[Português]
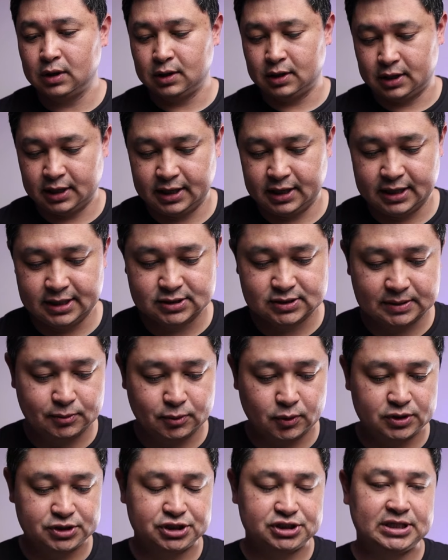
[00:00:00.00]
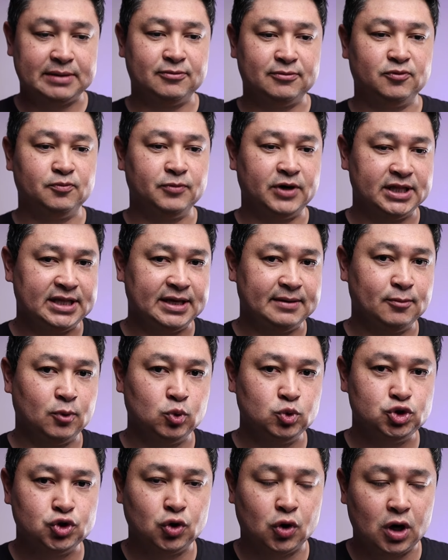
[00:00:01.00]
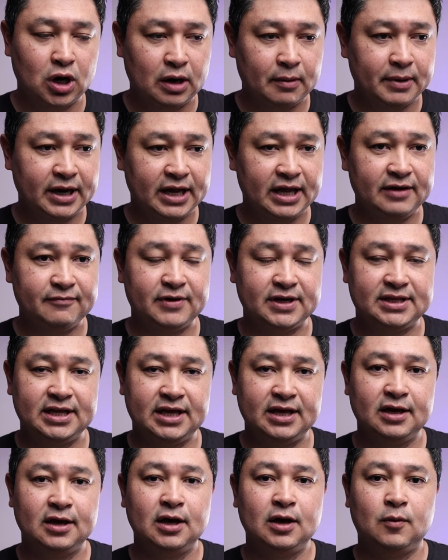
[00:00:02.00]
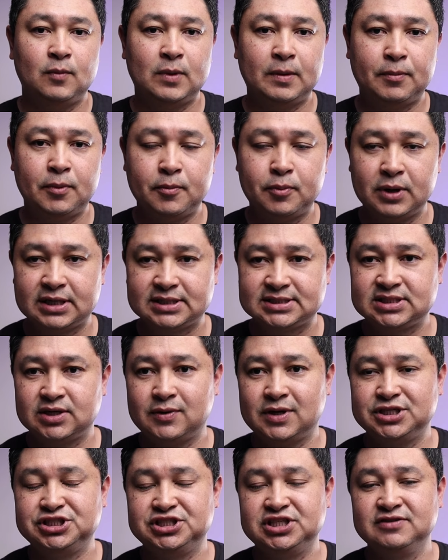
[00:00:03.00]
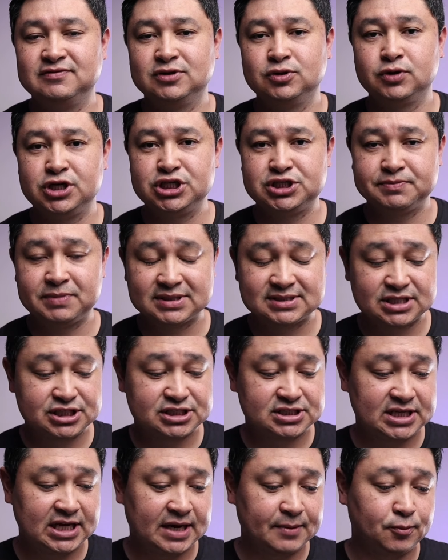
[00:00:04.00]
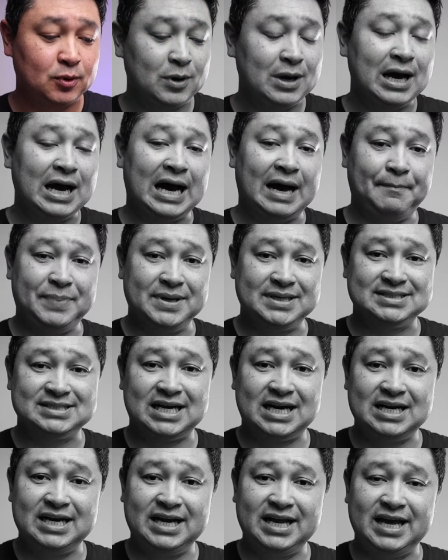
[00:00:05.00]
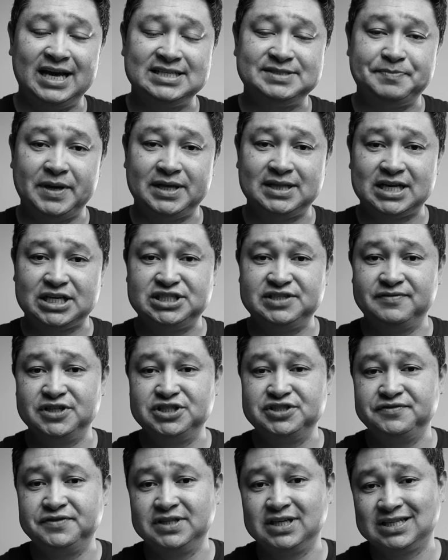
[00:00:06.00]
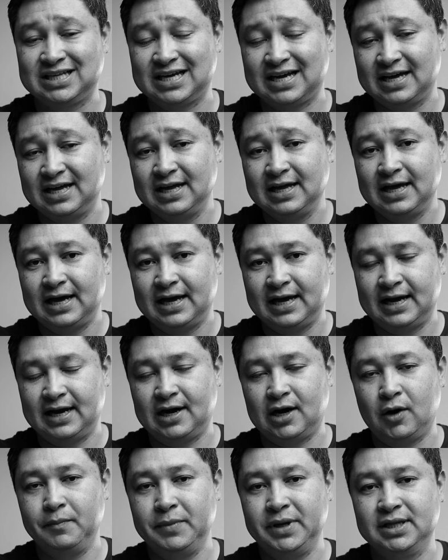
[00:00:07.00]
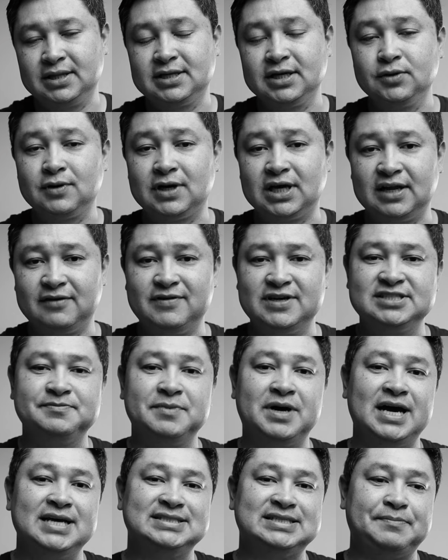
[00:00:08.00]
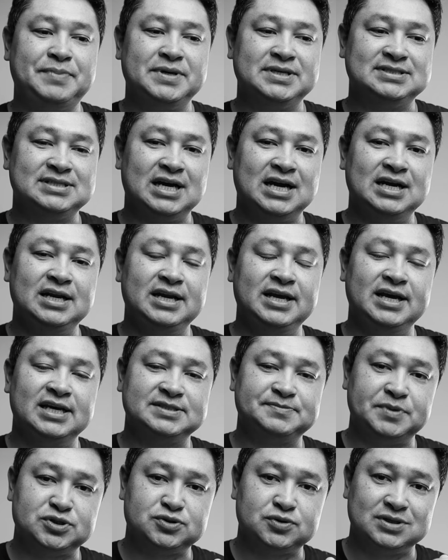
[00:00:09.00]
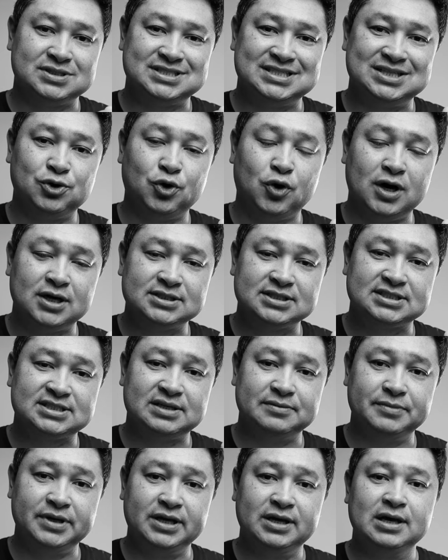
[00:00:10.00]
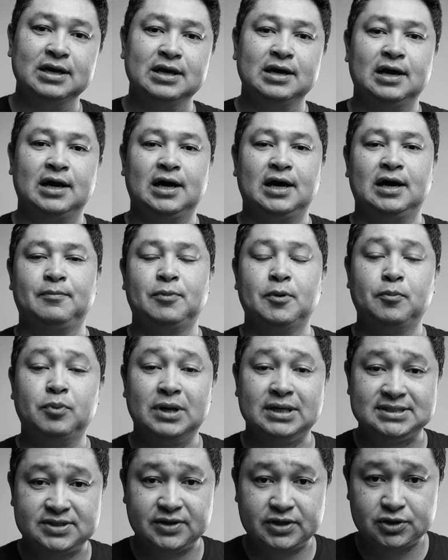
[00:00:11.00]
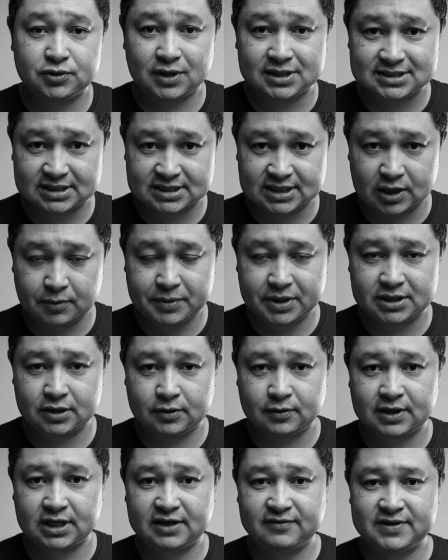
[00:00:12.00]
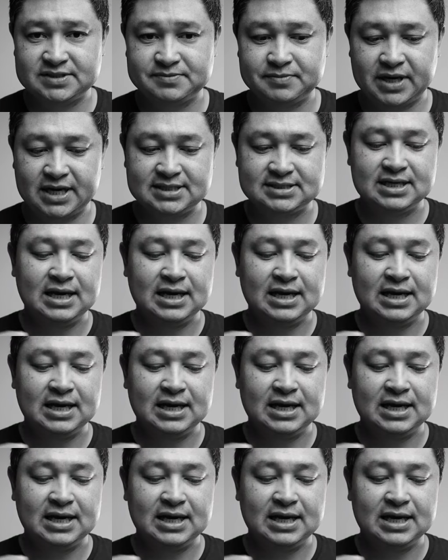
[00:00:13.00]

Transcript: né? isso é bom. A gente tem, vai ter mão de obra aí, vai ter uma população ativa durante bastante tempo, apesar de a expectativa de vida estar tá, ah, aumentando cada vez mais, apesar de as pessoas idosas também, a população idosa está aumentando cada vez mais,